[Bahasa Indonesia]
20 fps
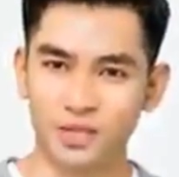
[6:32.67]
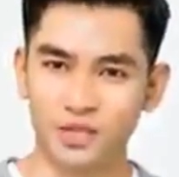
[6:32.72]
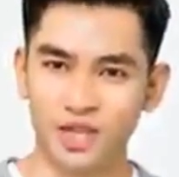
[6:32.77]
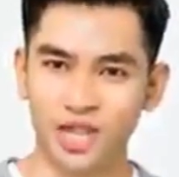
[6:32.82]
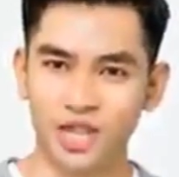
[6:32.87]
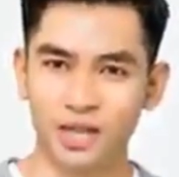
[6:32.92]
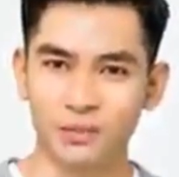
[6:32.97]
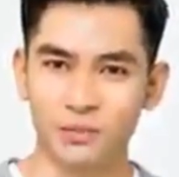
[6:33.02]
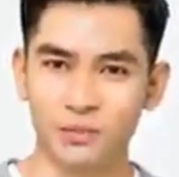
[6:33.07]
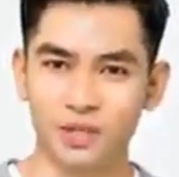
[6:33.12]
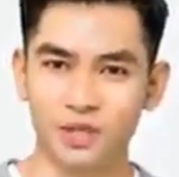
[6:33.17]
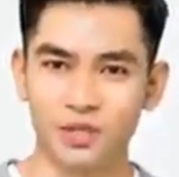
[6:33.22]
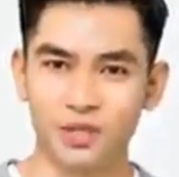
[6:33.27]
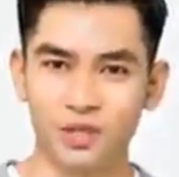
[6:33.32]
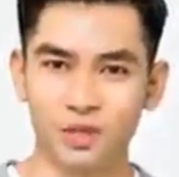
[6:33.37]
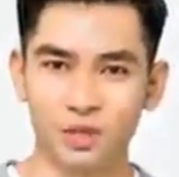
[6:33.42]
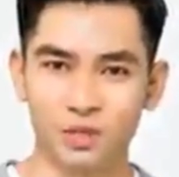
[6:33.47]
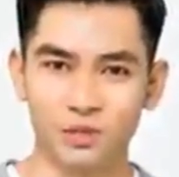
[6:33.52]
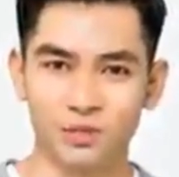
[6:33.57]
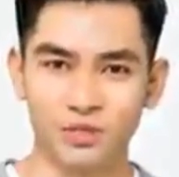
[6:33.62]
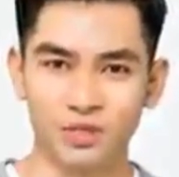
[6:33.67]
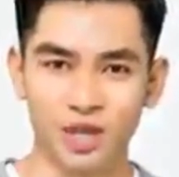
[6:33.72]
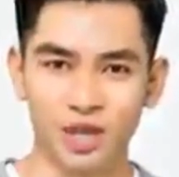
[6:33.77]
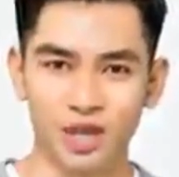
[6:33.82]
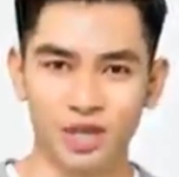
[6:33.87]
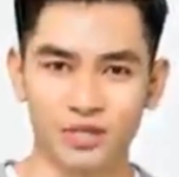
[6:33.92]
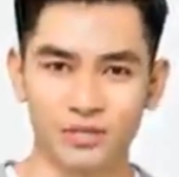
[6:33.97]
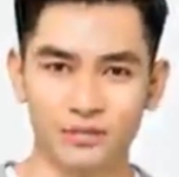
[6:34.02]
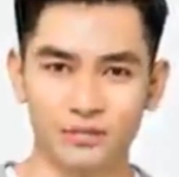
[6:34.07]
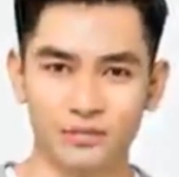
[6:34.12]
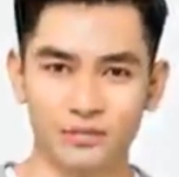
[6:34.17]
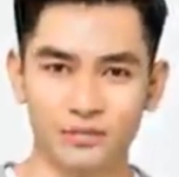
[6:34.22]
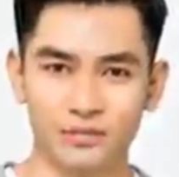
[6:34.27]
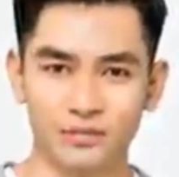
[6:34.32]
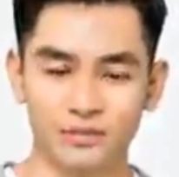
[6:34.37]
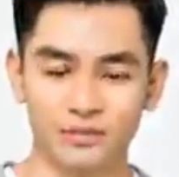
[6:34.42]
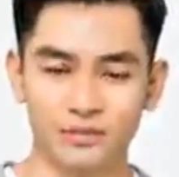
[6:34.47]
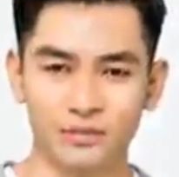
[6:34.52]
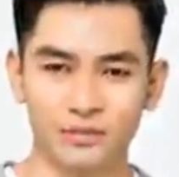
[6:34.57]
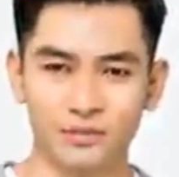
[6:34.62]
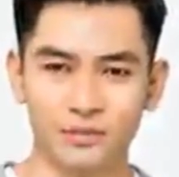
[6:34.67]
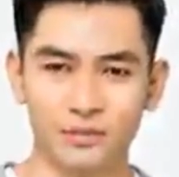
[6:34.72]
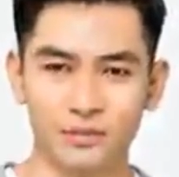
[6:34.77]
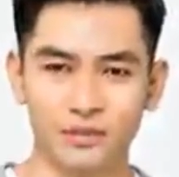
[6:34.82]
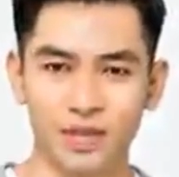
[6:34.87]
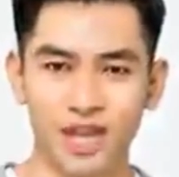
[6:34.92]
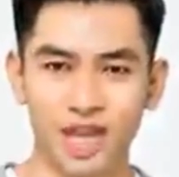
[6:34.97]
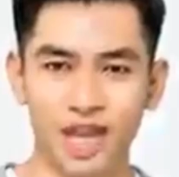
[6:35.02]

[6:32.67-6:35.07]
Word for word: nyaman jika dia diperlakukan seperti ini